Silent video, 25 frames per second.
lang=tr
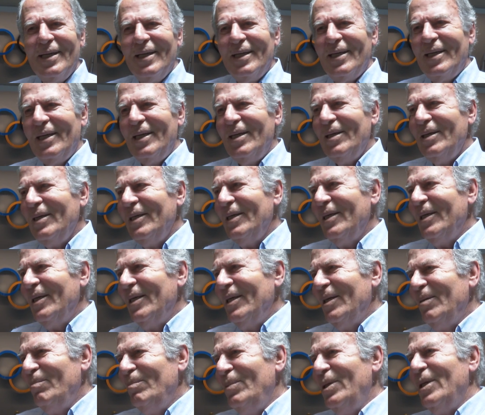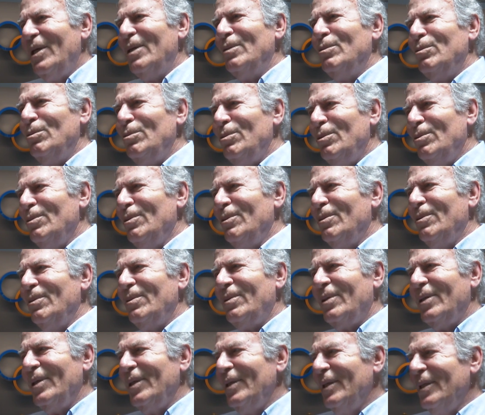ee, biraz üzüldük.
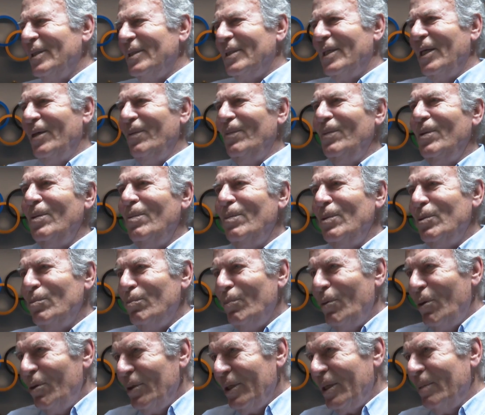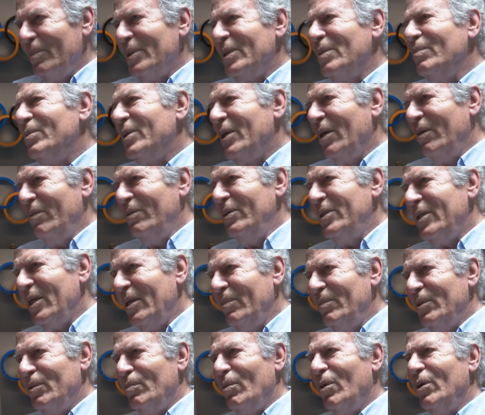Ee, sevindiğimiz bölge bizim
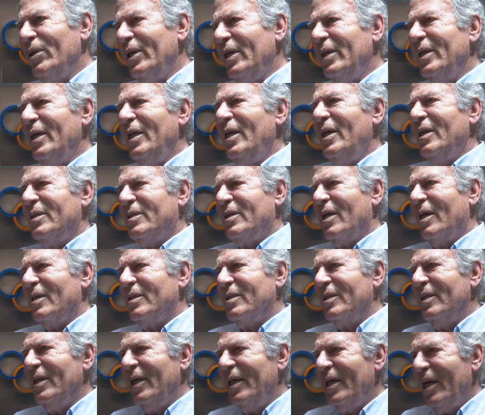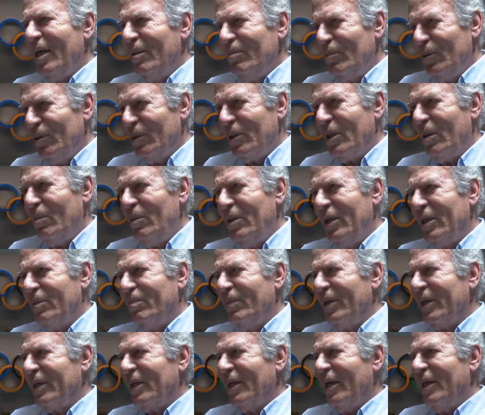sevineceğimiz bölge değil aslında Yani bunu kabul
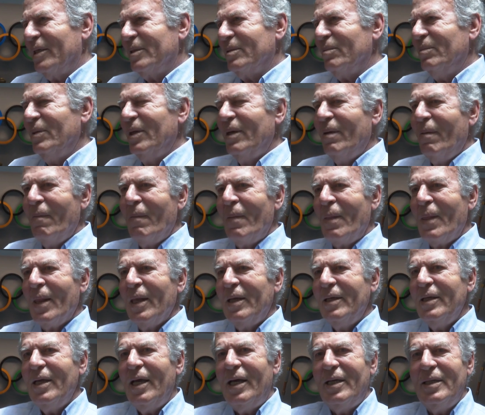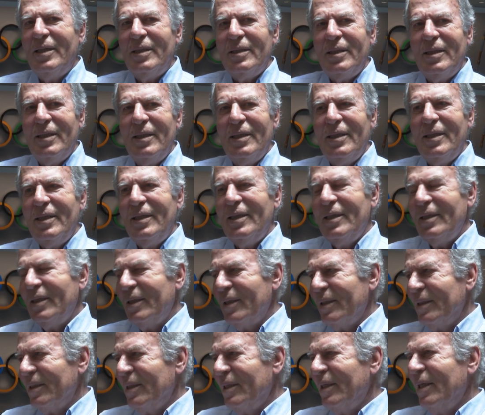etmek lazım. Yani
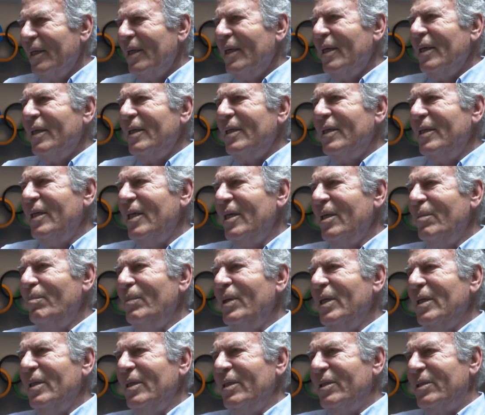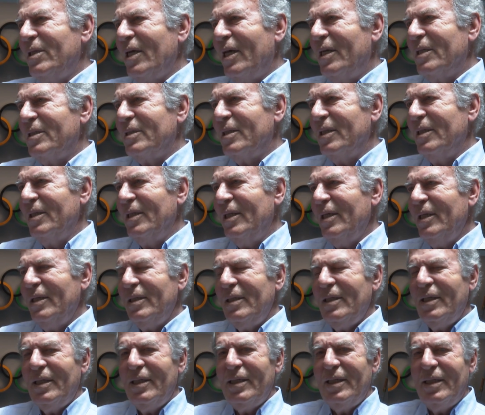20 e, yıl içerisinde e,